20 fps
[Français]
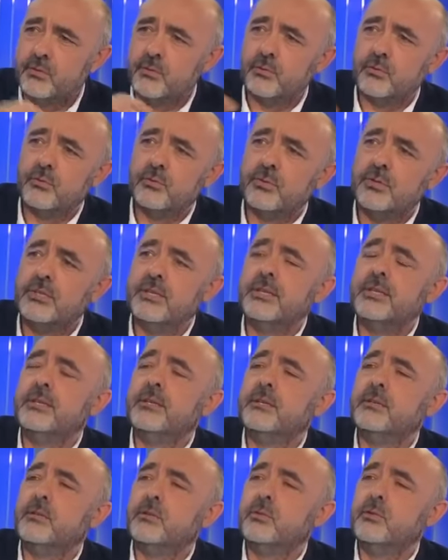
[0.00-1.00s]
euh,
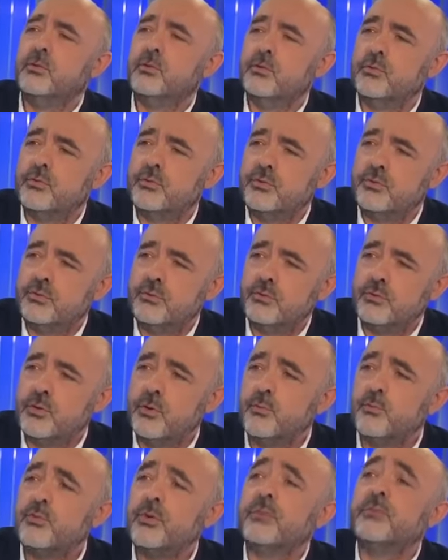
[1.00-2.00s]
nées de
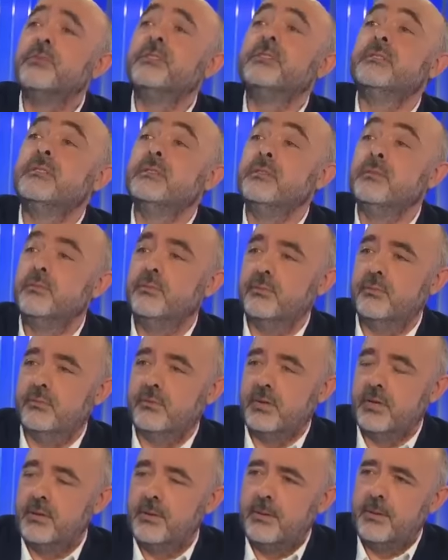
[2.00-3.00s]
d'emplois fictifs.
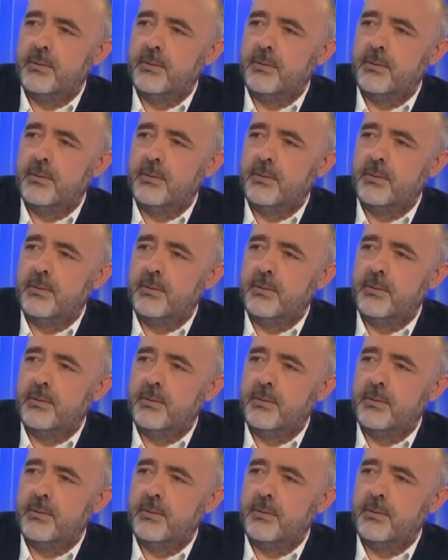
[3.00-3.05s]
Hmm.